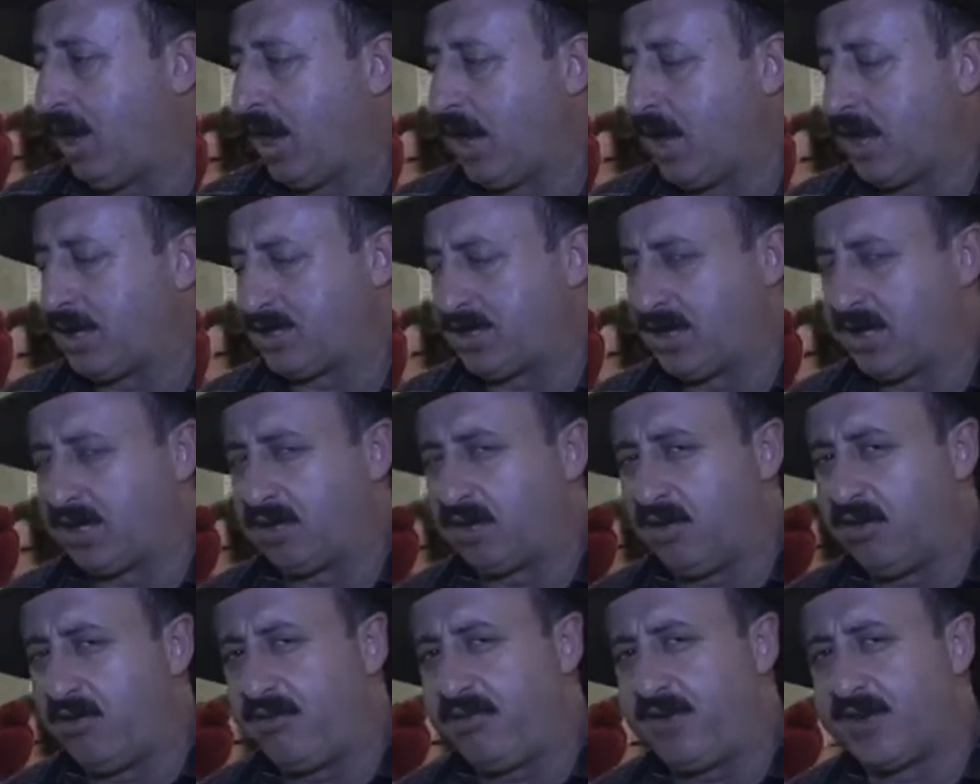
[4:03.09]
essa que
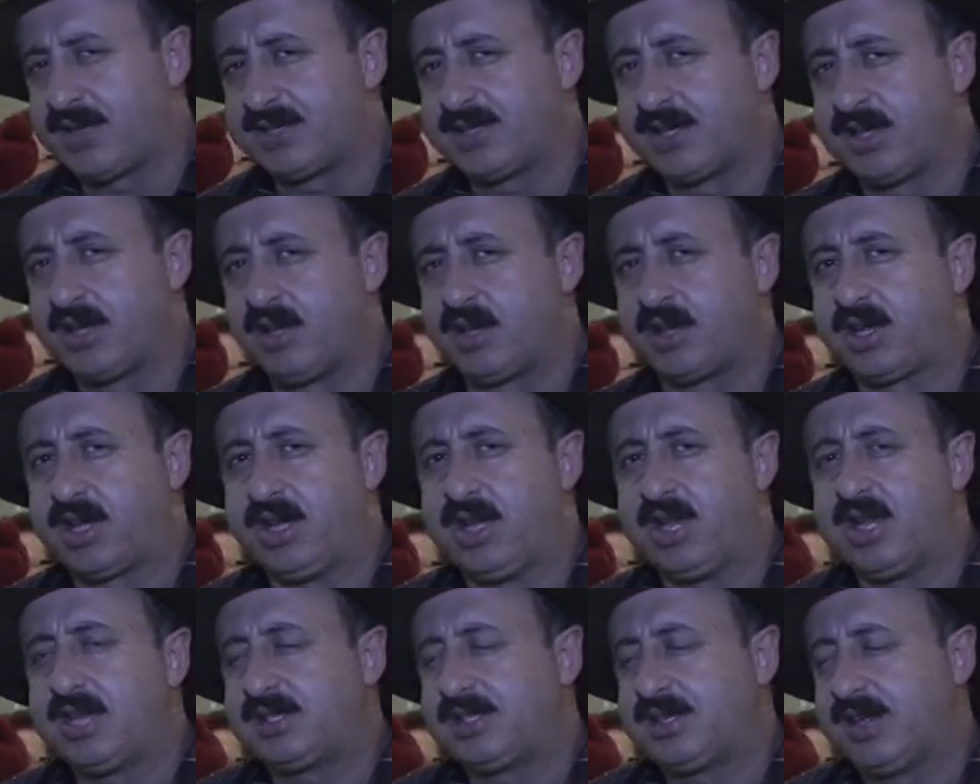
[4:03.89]
estão fazendo
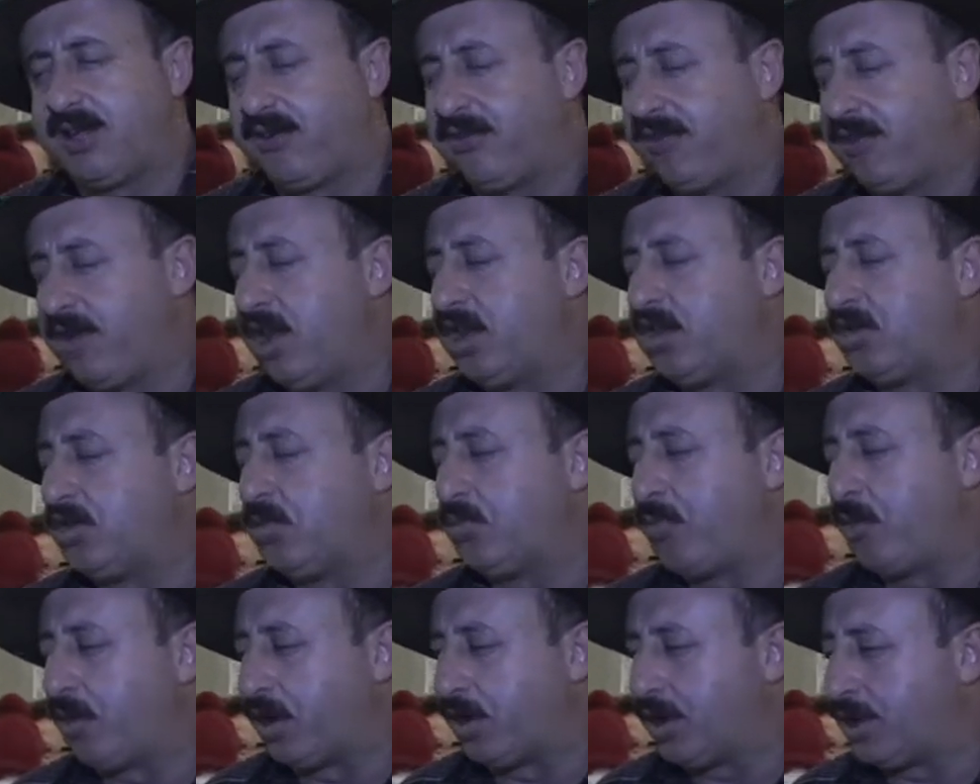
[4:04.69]
aqui, esse evento
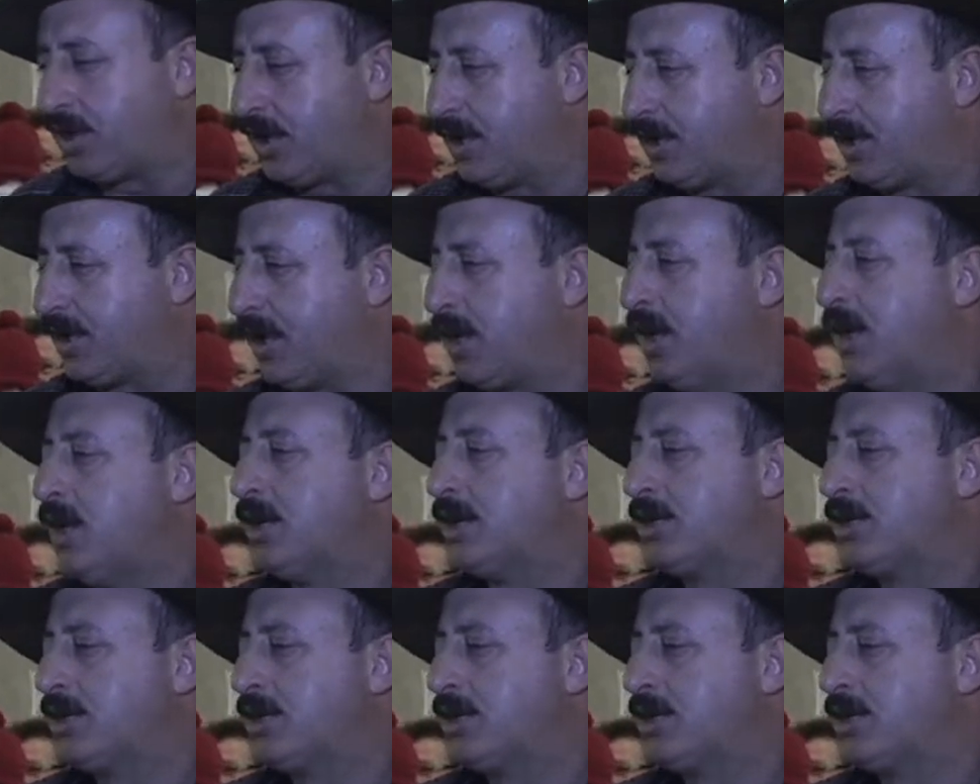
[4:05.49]
importante,